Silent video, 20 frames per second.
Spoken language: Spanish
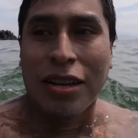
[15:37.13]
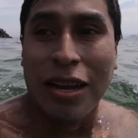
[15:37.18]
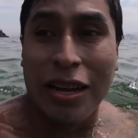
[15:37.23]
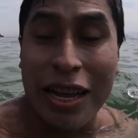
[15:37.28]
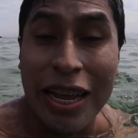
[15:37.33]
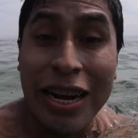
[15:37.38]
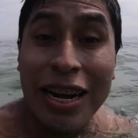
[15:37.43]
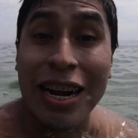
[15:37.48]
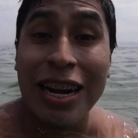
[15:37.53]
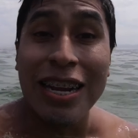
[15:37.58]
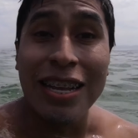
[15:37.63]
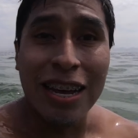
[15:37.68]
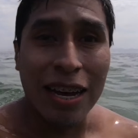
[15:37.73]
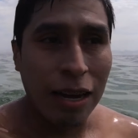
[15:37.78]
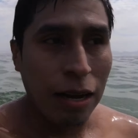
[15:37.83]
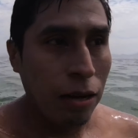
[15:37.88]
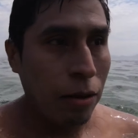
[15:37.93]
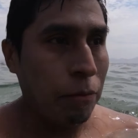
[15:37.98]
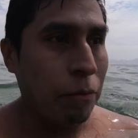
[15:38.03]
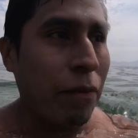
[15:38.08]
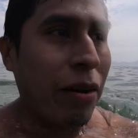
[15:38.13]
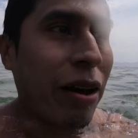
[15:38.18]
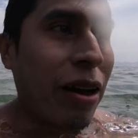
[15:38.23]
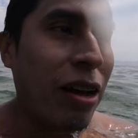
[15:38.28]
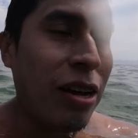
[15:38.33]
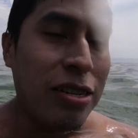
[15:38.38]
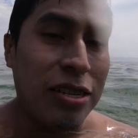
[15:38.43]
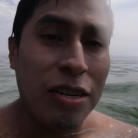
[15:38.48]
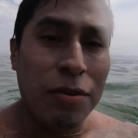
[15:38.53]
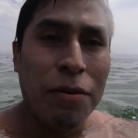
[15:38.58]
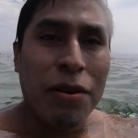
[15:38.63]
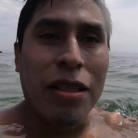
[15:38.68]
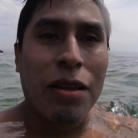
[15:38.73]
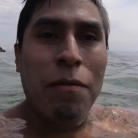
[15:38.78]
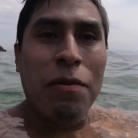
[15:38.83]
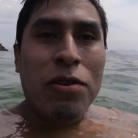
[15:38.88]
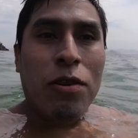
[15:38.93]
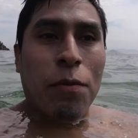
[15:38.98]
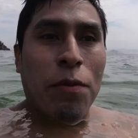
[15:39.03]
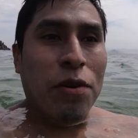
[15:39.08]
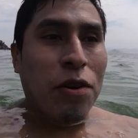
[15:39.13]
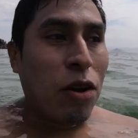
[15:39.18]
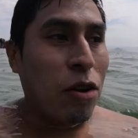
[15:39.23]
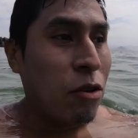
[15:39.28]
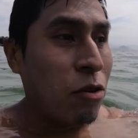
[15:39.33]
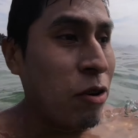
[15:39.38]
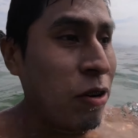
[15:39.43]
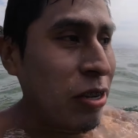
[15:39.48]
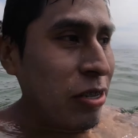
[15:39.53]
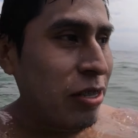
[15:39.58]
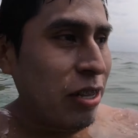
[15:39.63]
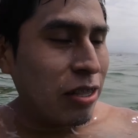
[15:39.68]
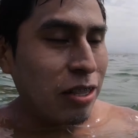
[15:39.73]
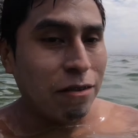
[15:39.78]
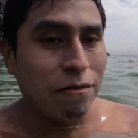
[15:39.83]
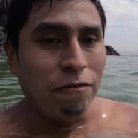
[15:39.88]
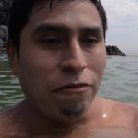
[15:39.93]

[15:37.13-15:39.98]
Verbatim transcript: que en realidad, a decir verdad, me sorprendió, no está tan